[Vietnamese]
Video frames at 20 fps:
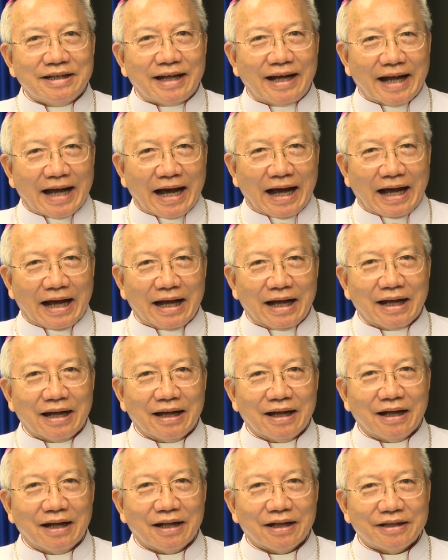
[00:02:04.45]
tại ả
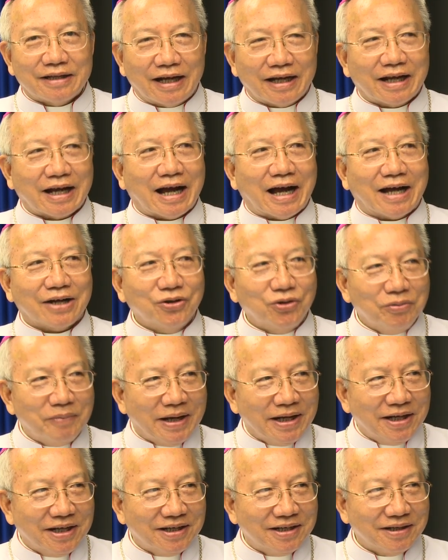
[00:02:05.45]
tại cả đôi
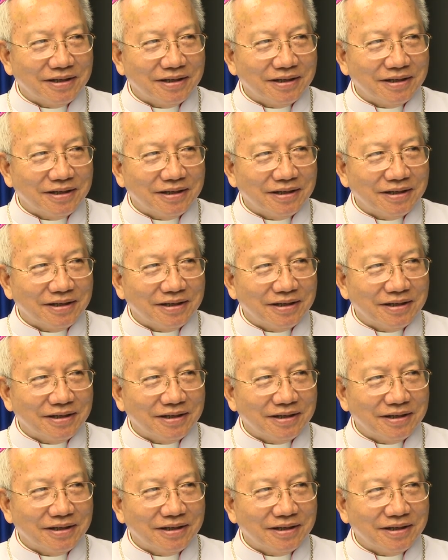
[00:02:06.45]
bên